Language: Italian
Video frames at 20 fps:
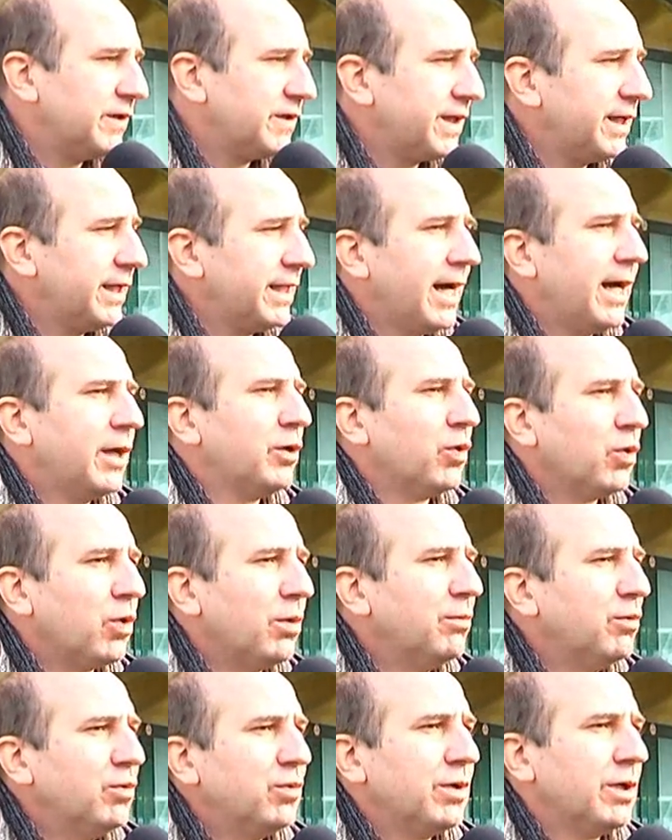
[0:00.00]
ischitano,
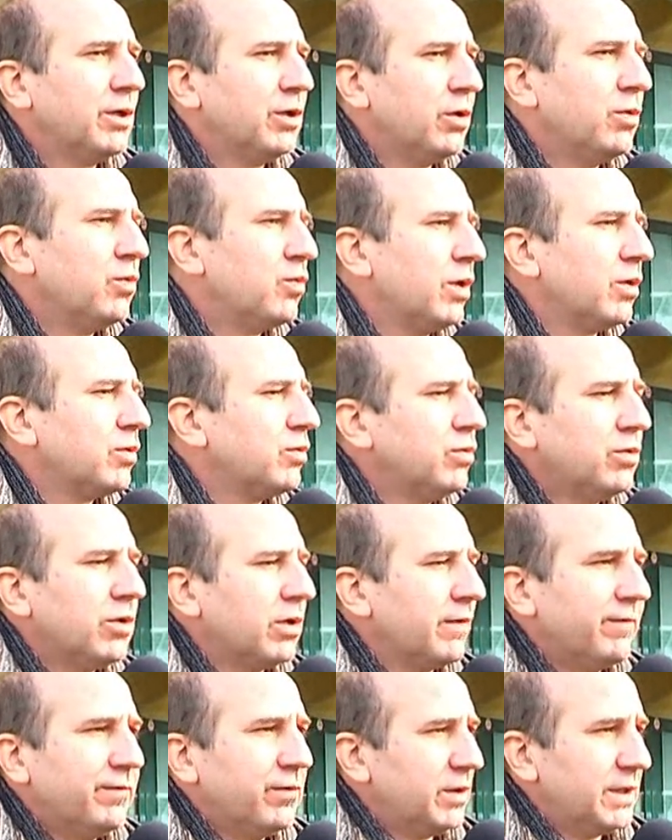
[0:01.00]
comunque non
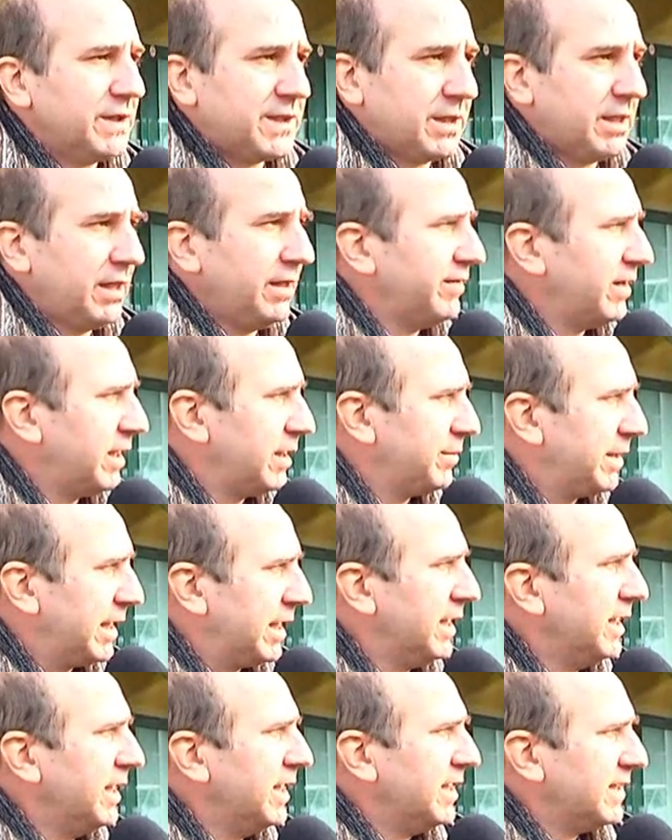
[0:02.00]
qualcuno che vuole scrivere
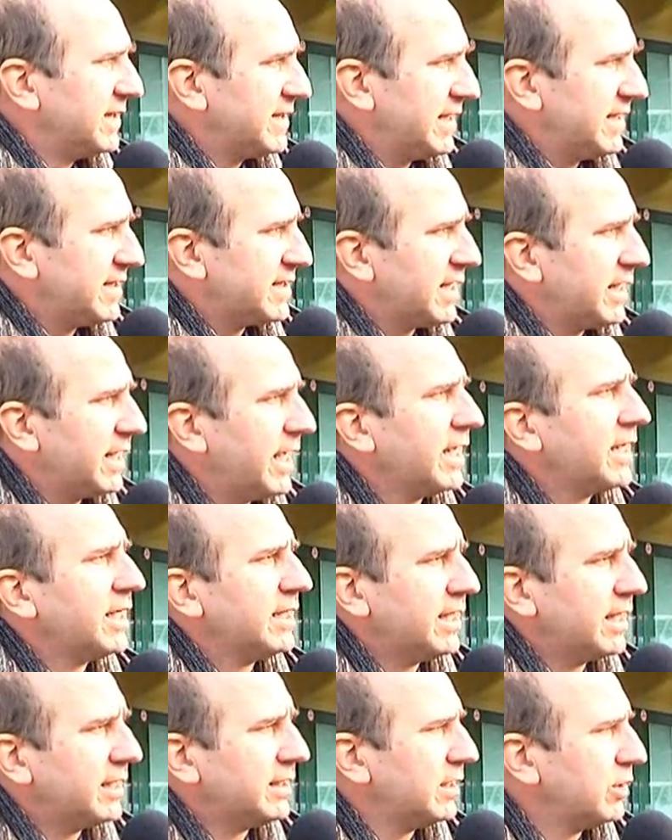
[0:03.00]
ma senza
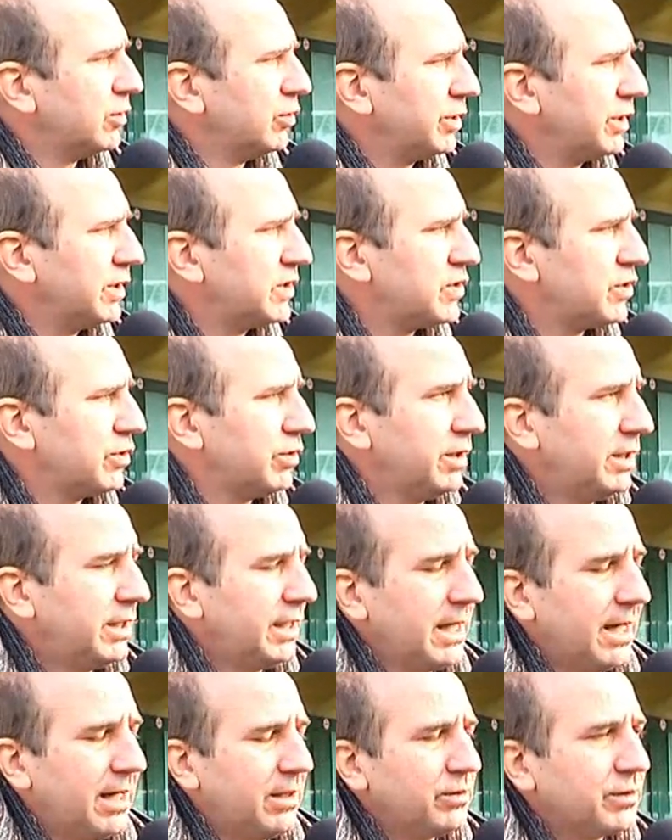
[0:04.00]
neanche tante cognizioni
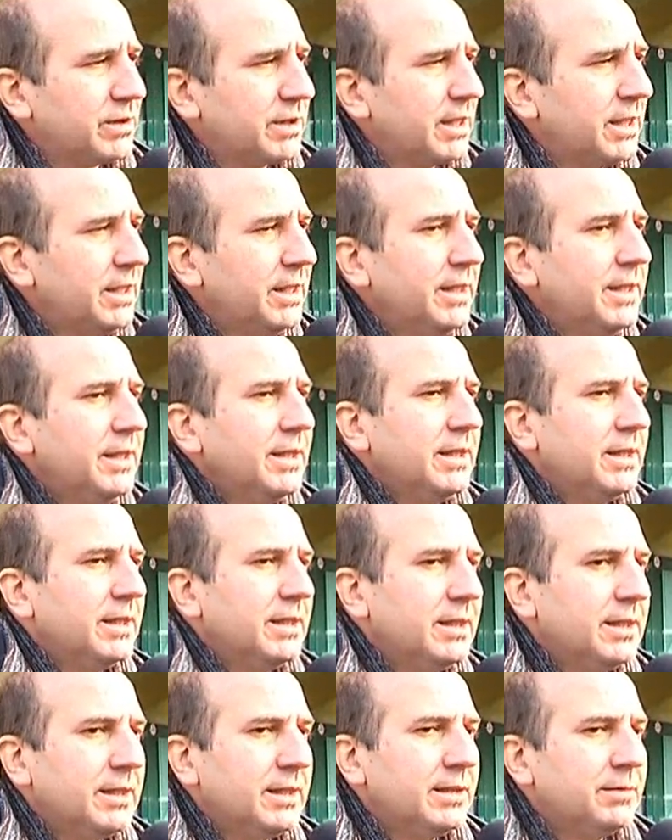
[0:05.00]
di causa,
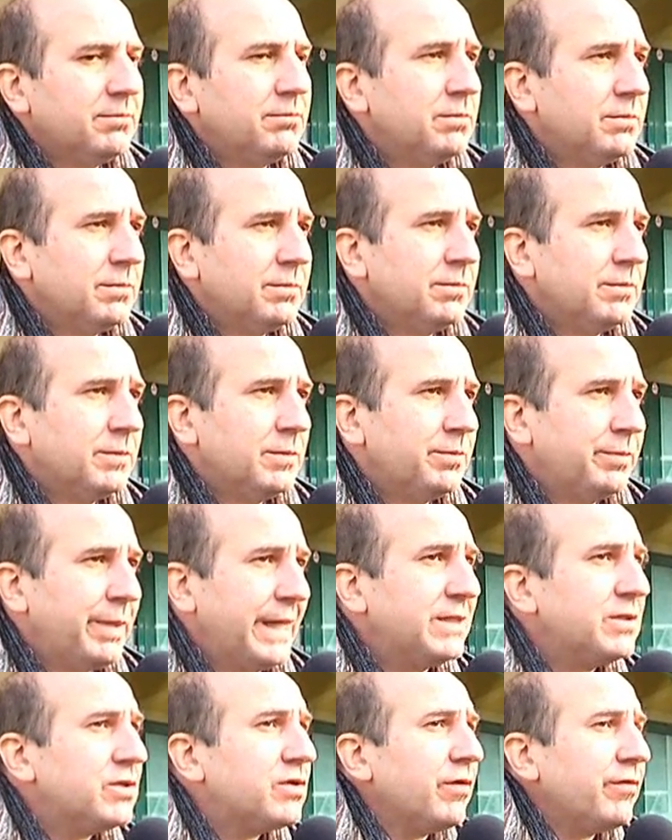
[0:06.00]
Ehm,
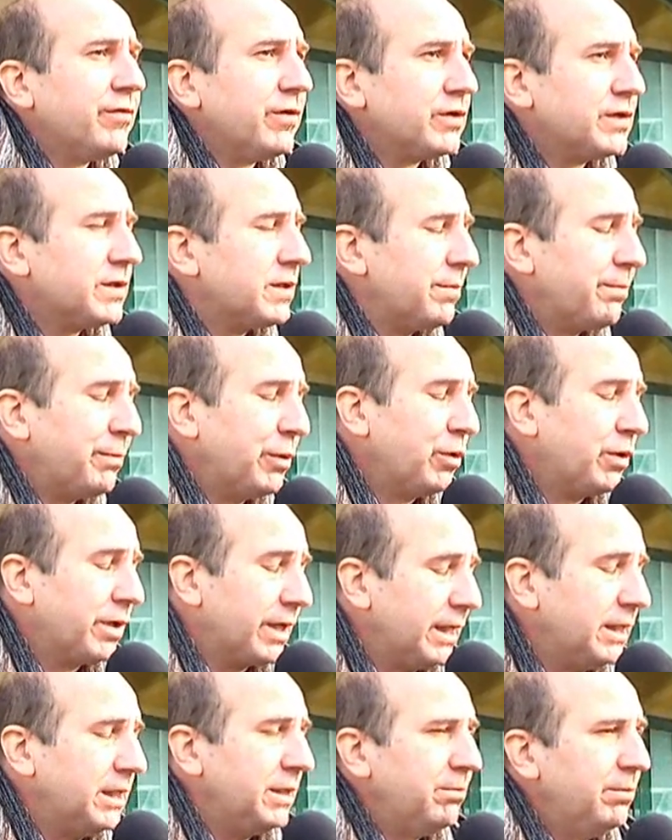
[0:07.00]
penso forse più
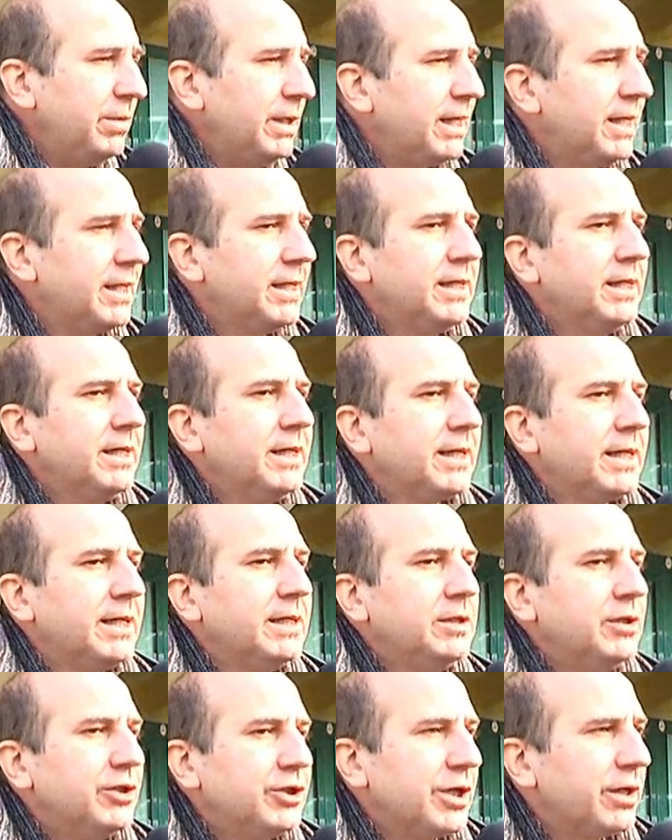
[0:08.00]
credibile,
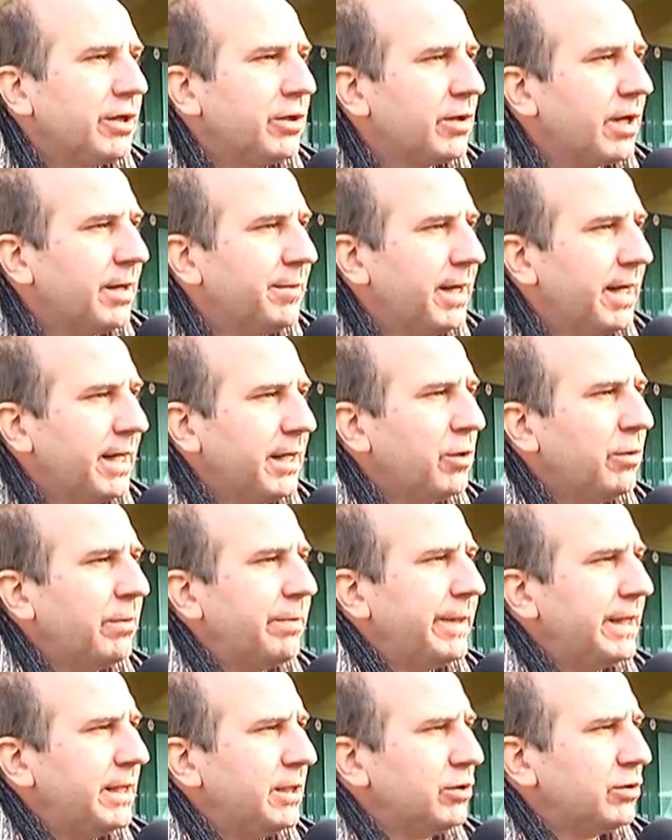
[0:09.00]
che dice che oramai è
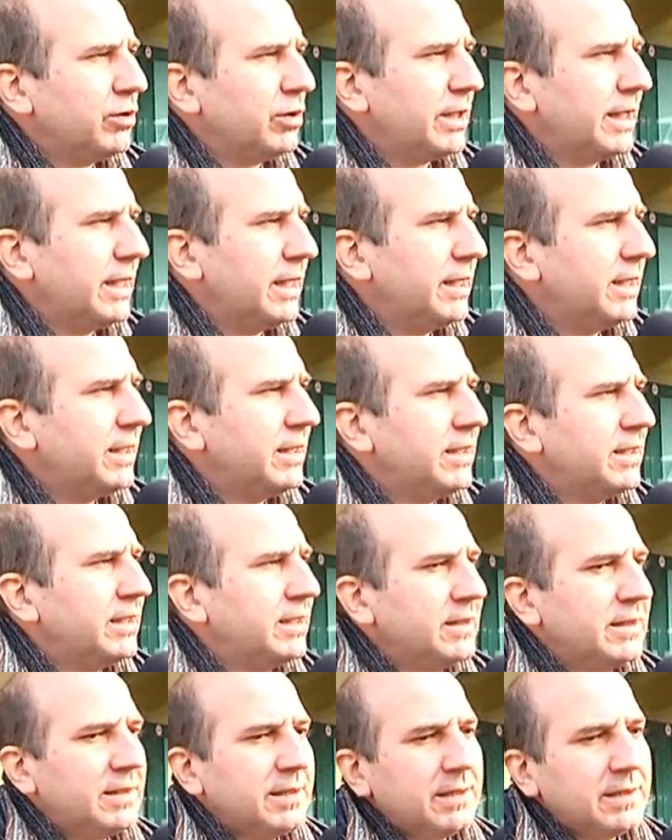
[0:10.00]
un periodo che eh,
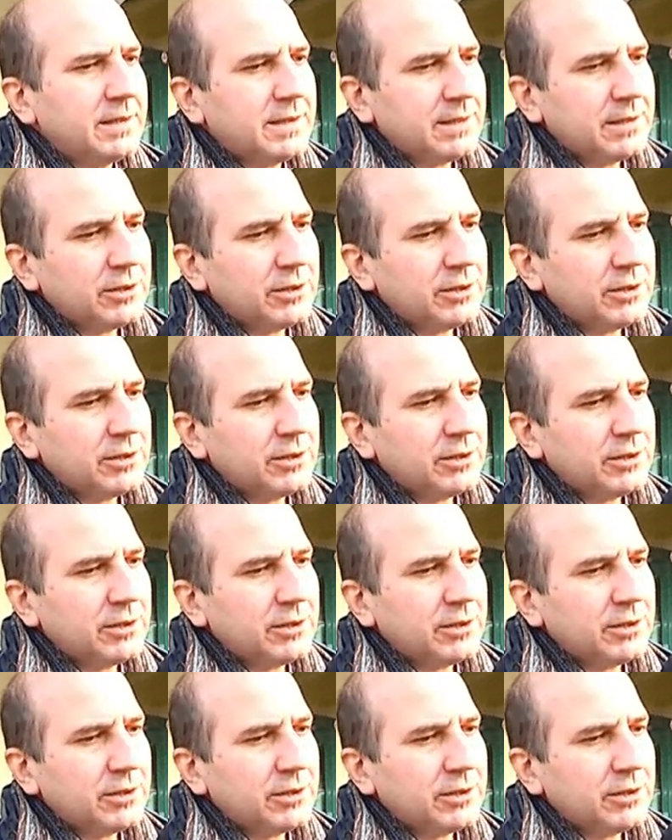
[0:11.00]
eh